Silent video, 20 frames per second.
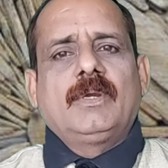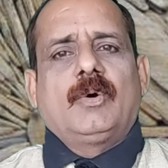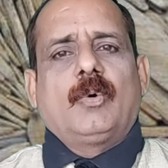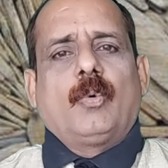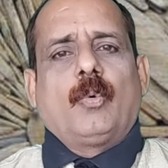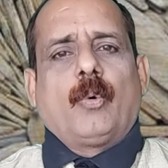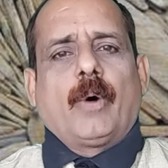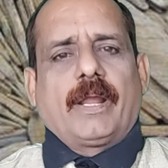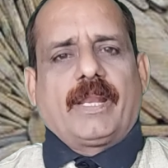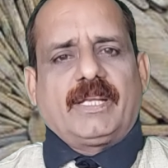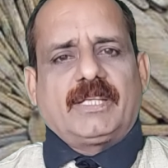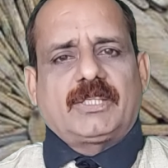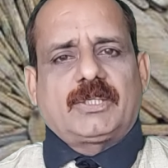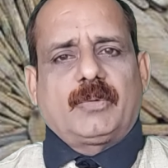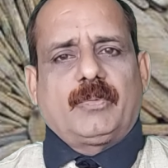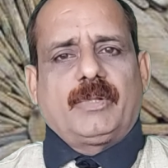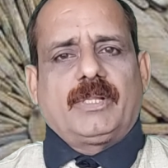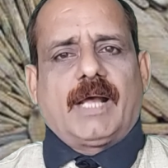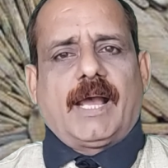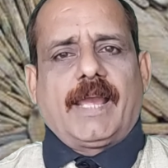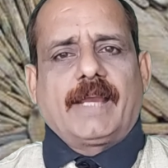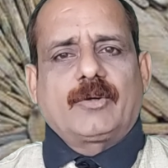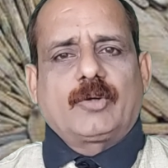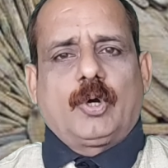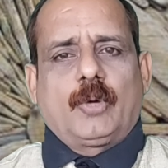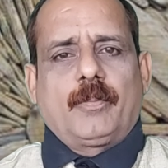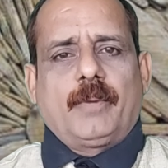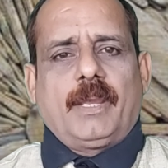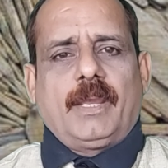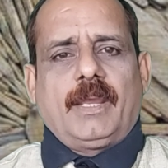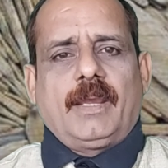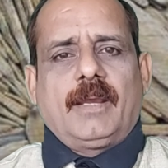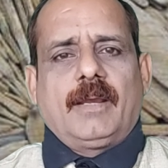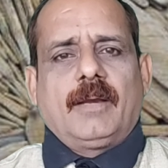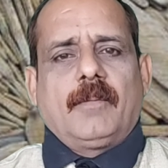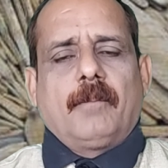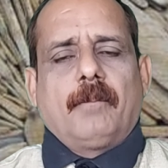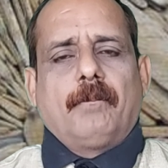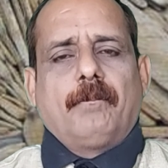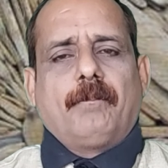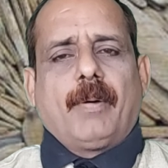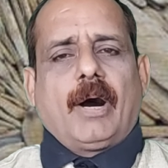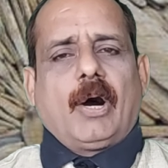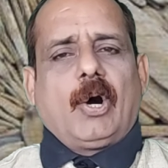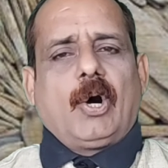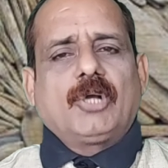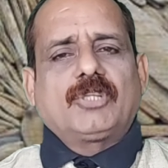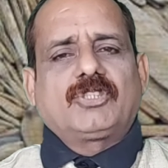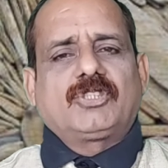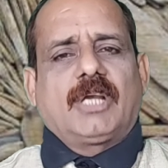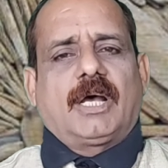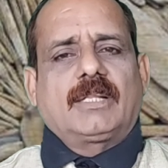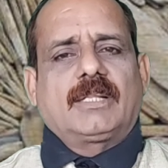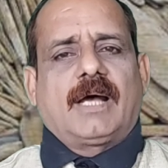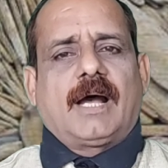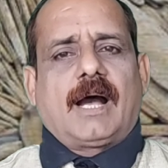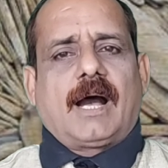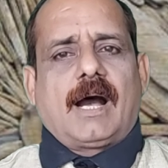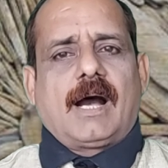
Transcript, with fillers: वरिष्ठ विधायकों में बहुत ज्यादा